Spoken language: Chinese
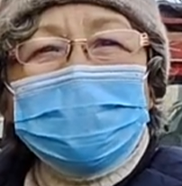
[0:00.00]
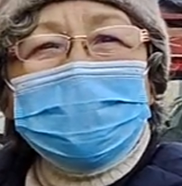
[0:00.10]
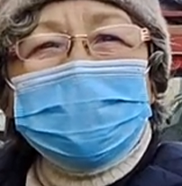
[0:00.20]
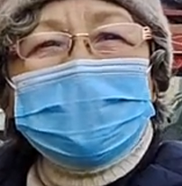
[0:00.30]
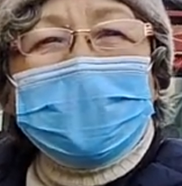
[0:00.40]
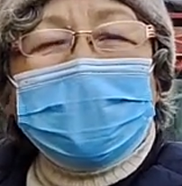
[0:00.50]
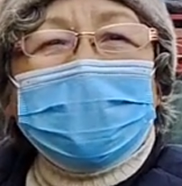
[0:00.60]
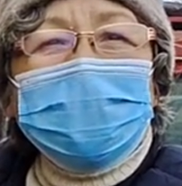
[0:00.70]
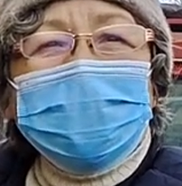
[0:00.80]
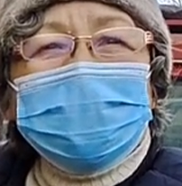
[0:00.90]
活，对，
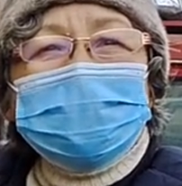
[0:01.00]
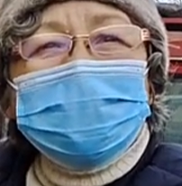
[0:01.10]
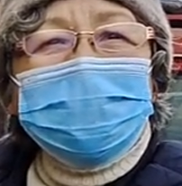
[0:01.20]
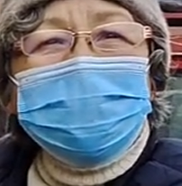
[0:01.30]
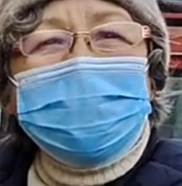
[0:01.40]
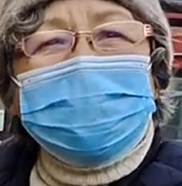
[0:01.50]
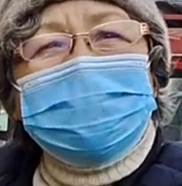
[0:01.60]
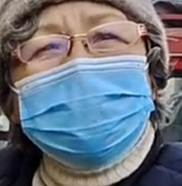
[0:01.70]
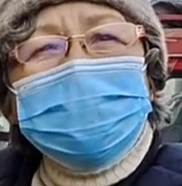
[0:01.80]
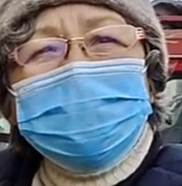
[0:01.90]
采购做饭
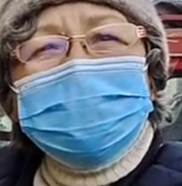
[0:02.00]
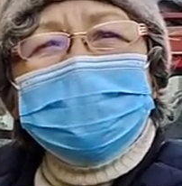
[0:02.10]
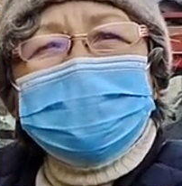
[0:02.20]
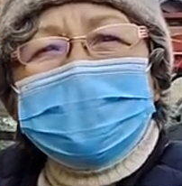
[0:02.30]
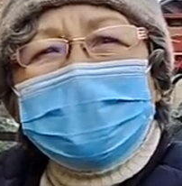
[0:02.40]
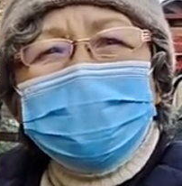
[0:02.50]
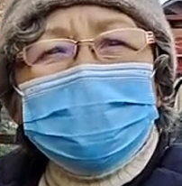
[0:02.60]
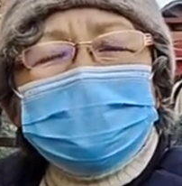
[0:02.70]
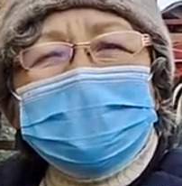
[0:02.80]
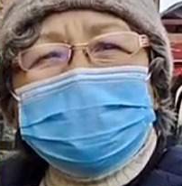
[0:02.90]
这都是家
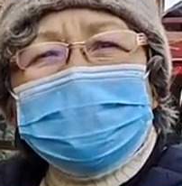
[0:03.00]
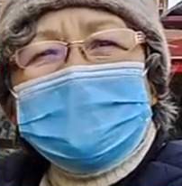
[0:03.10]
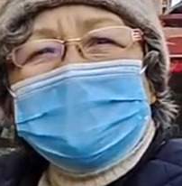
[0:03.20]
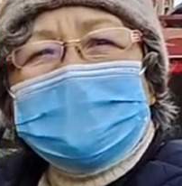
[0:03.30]
务，这